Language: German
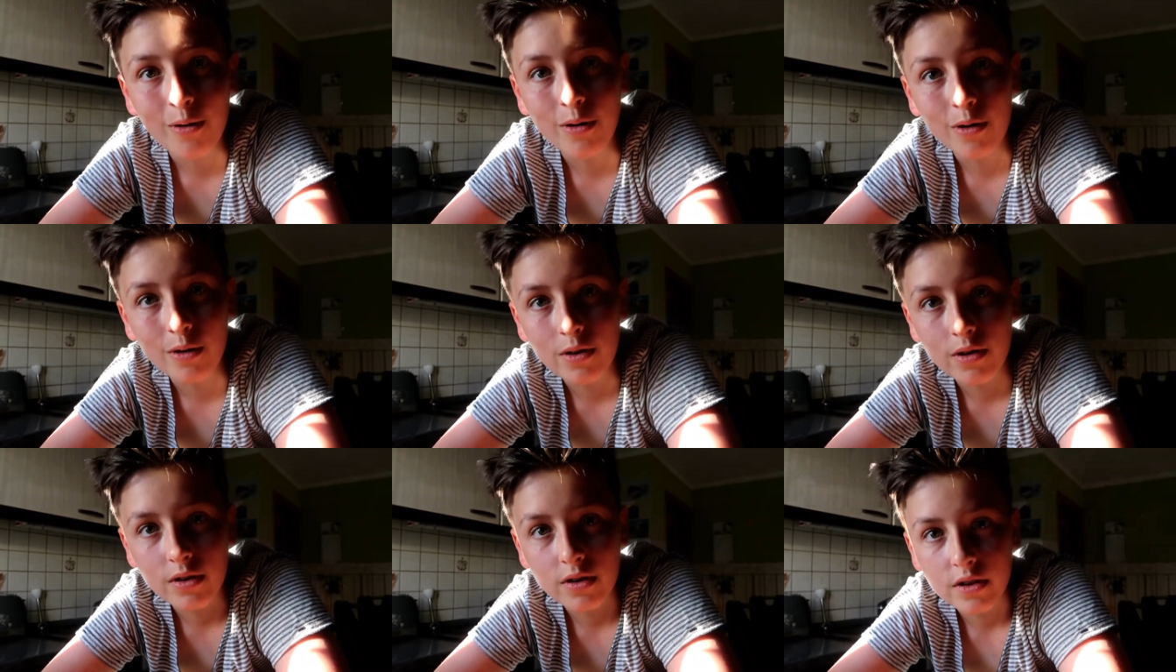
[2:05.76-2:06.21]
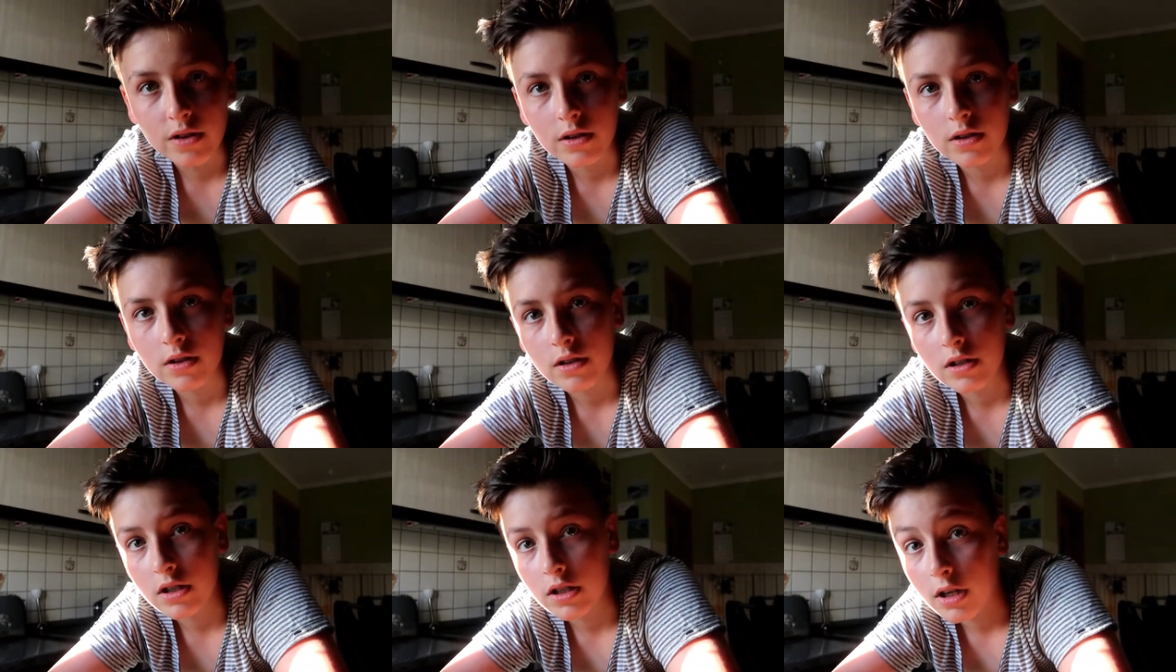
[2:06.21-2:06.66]

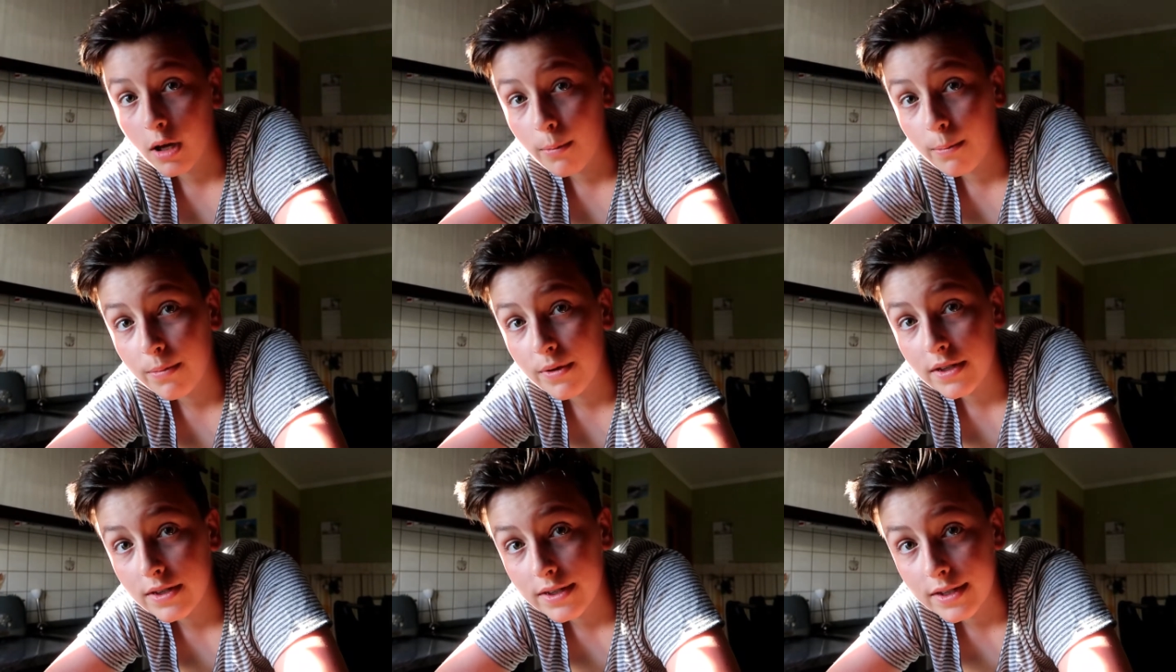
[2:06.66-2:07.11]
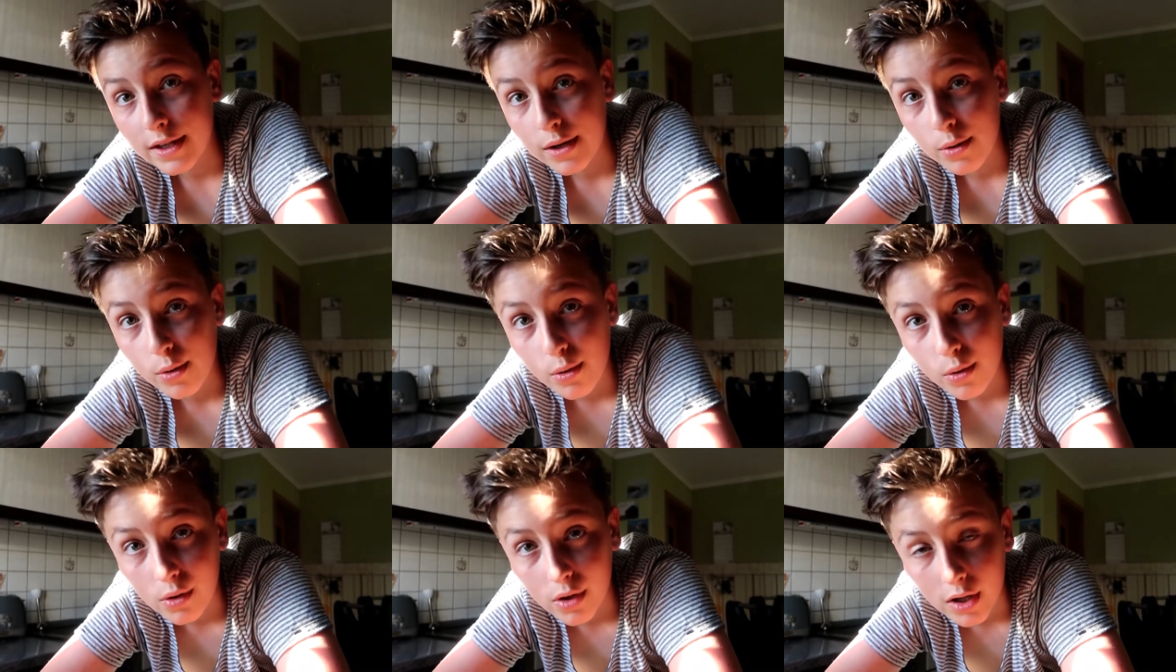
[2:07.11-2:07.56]
und ich habe ein
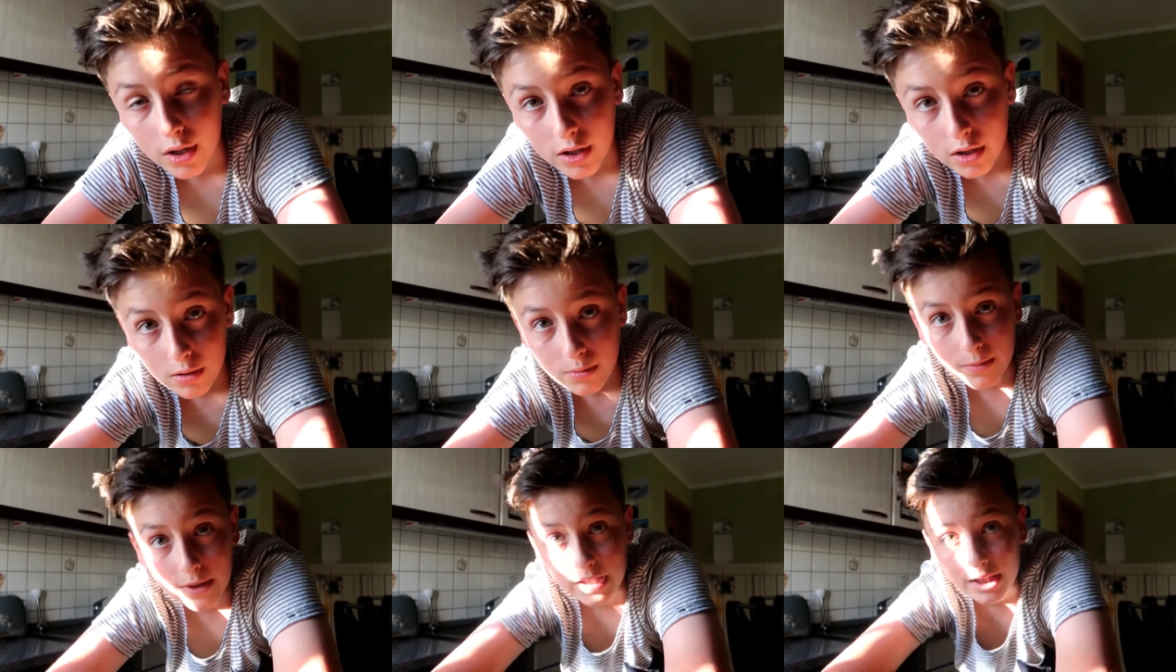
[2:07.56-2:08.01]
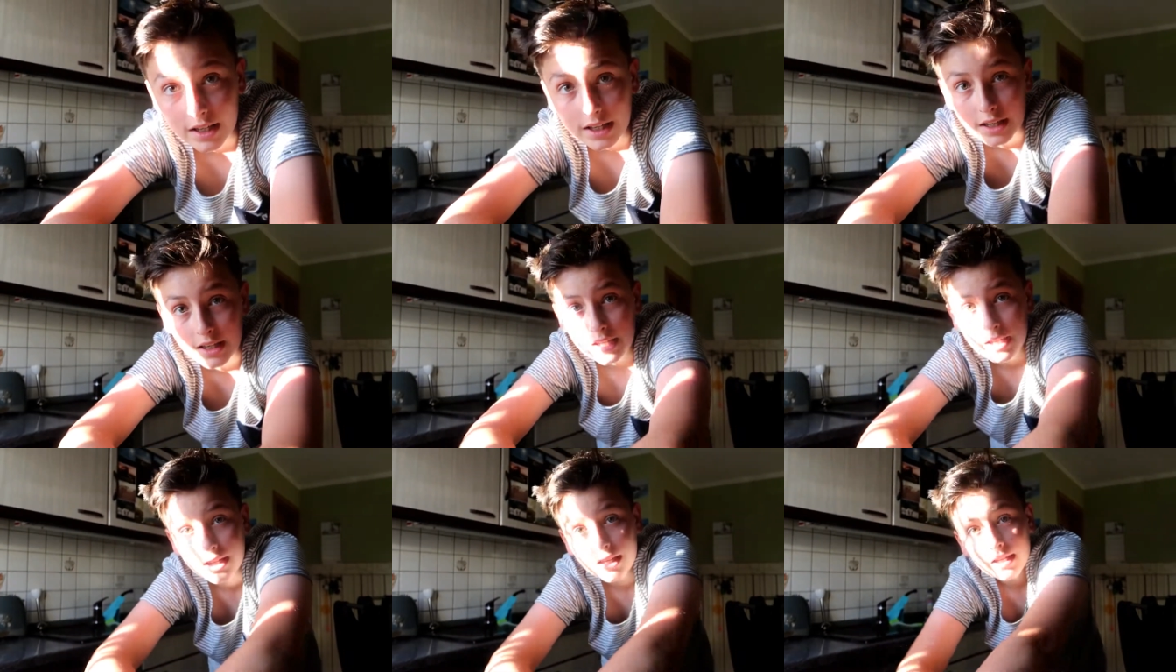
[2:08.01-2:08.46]
bisschen Hunger,
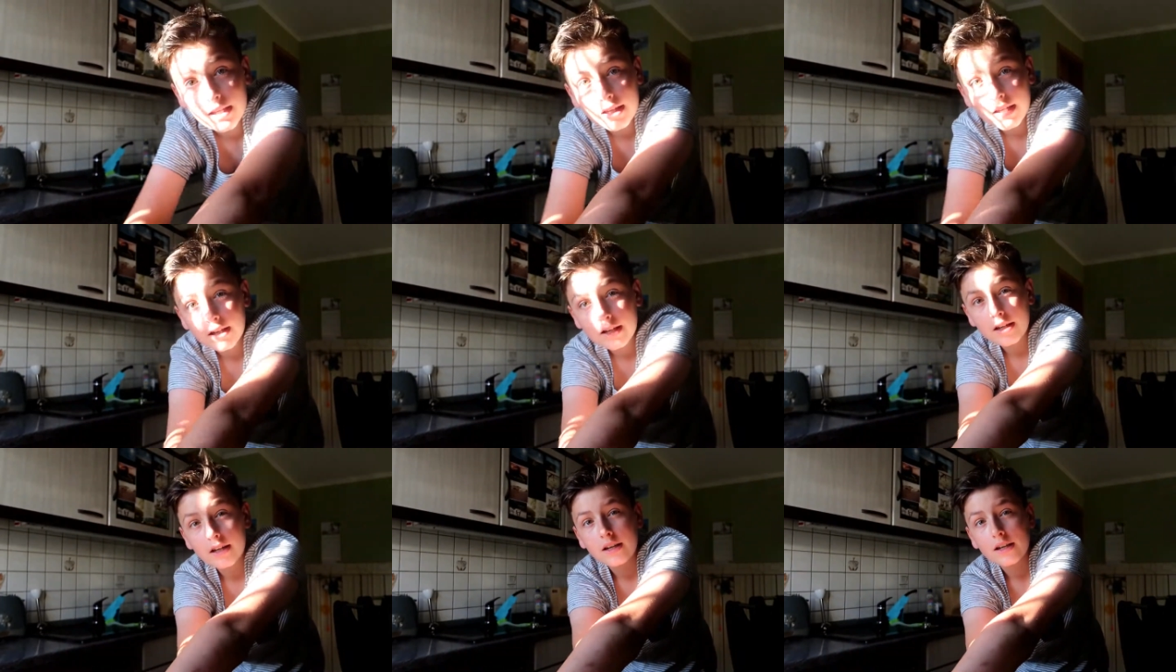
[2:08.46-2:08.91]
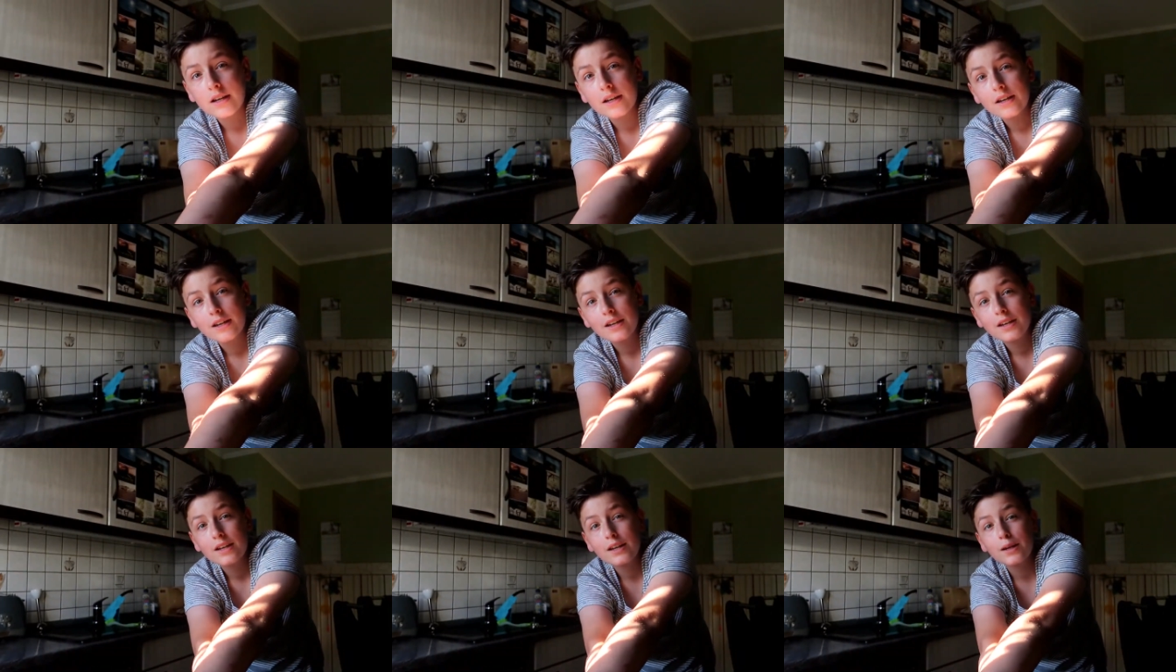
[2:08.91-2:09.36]
deswegen
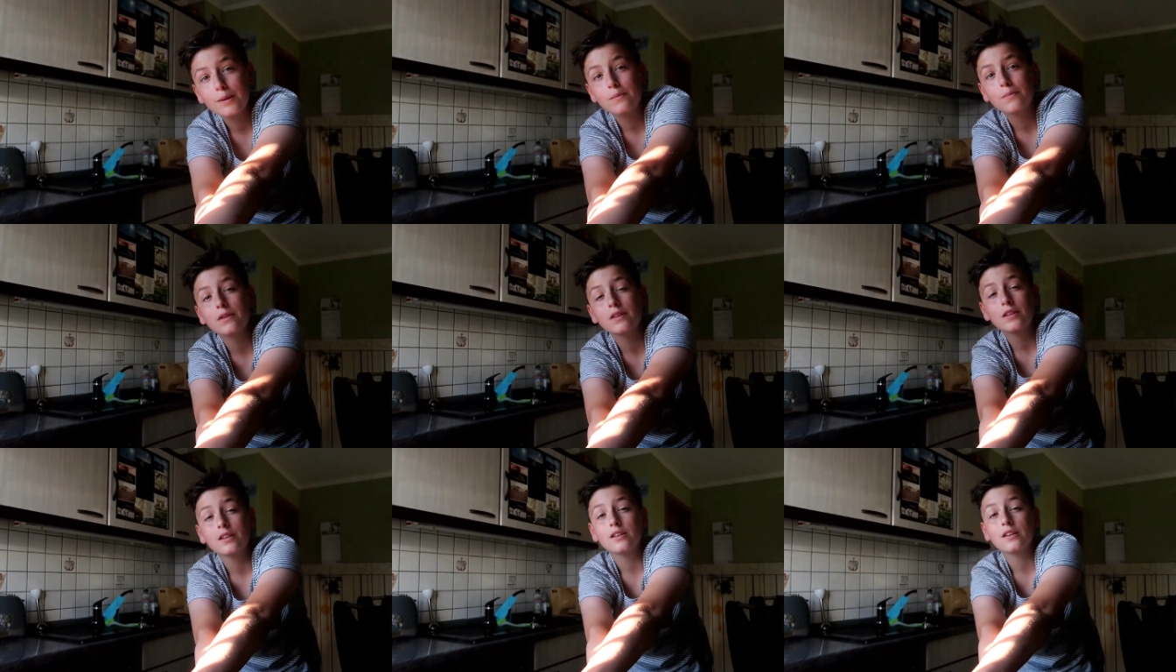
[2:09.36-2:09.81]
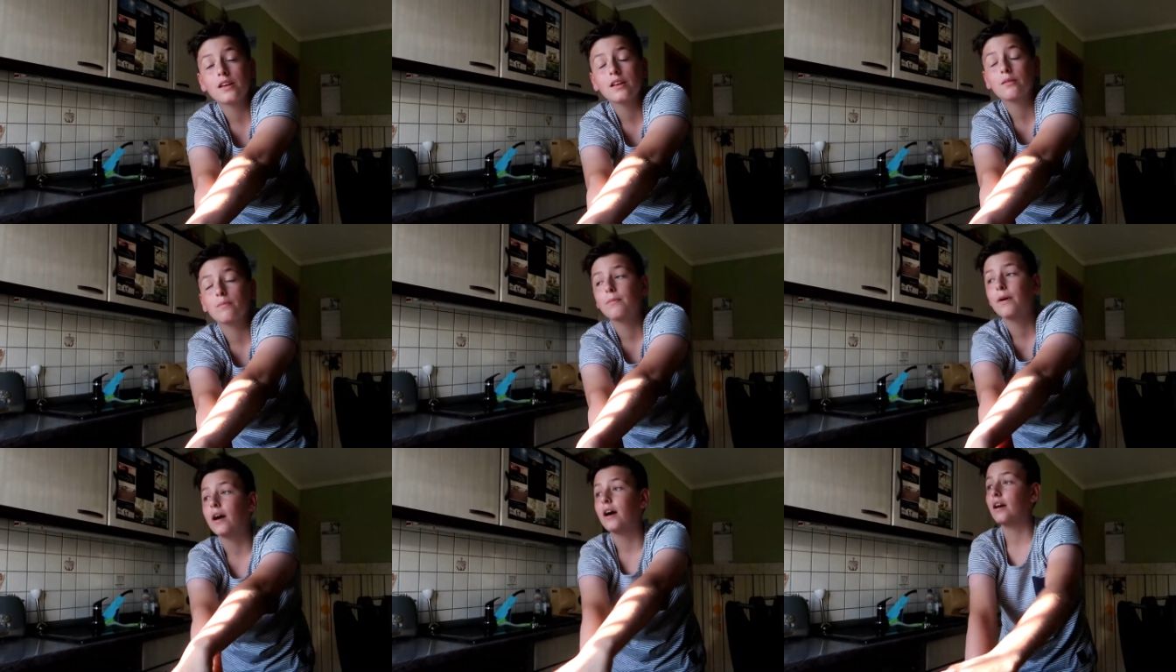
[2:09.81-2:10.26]
gibt es jetzt
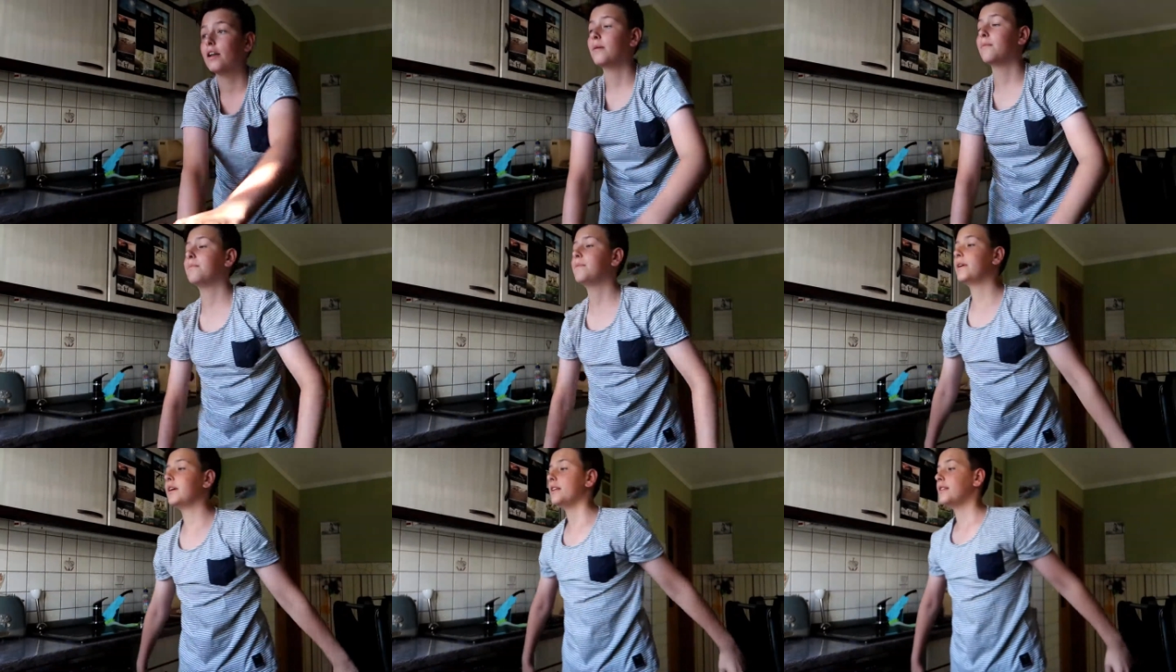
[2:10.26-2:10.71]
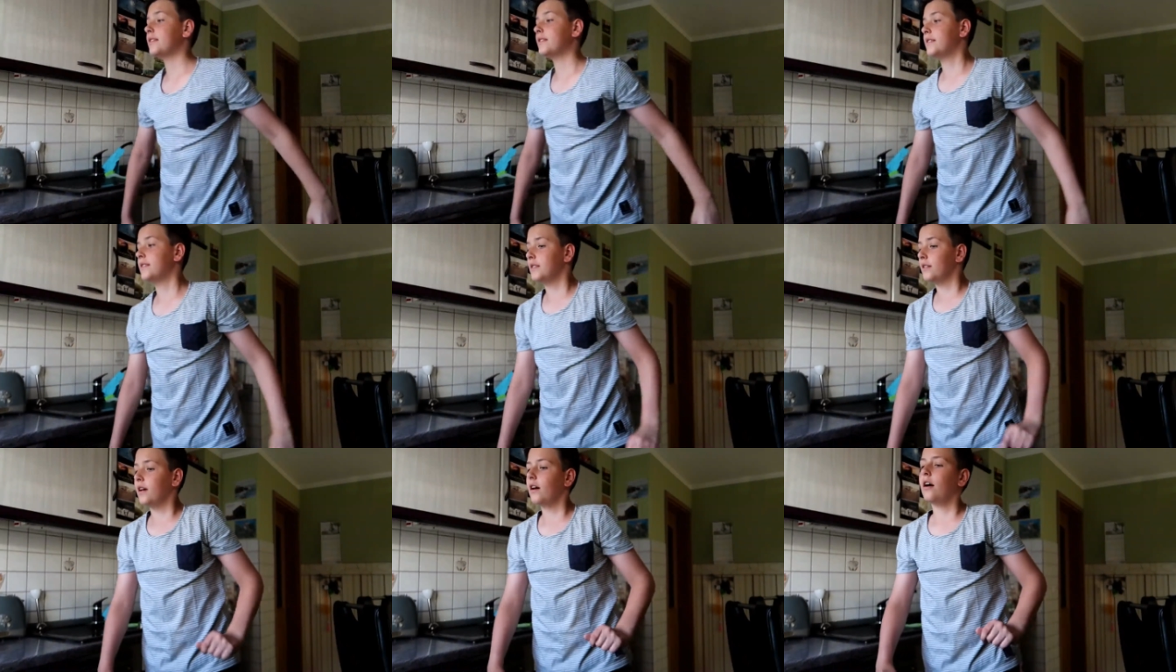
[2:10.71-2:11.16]
erstmal eine
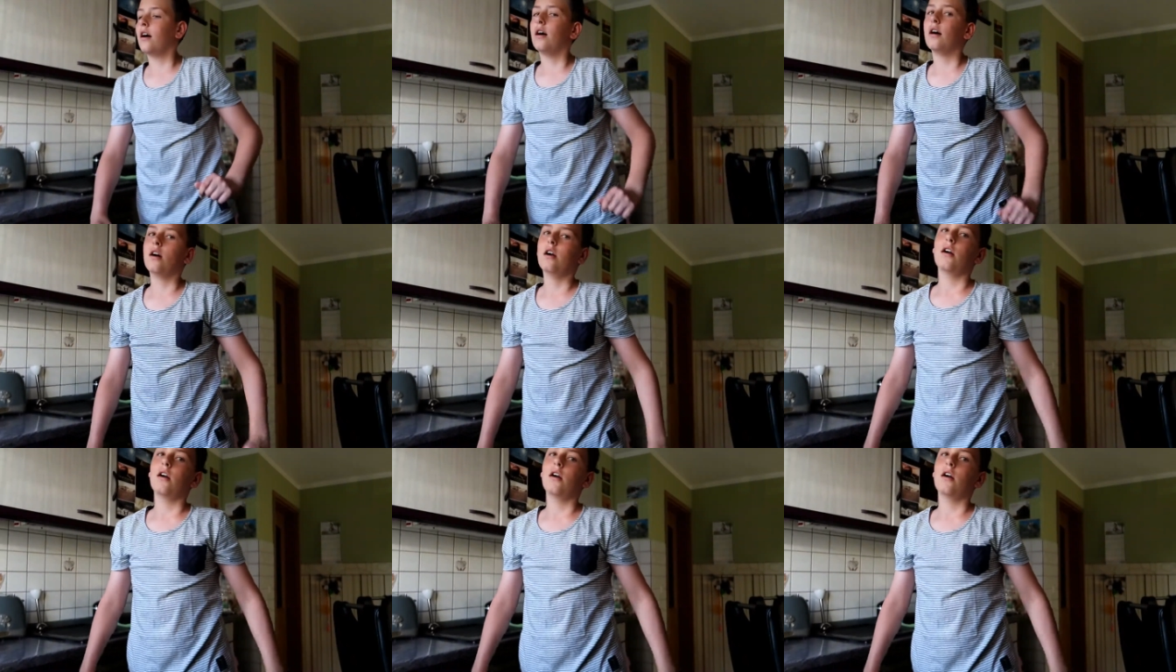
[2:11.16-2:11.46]
Pizza.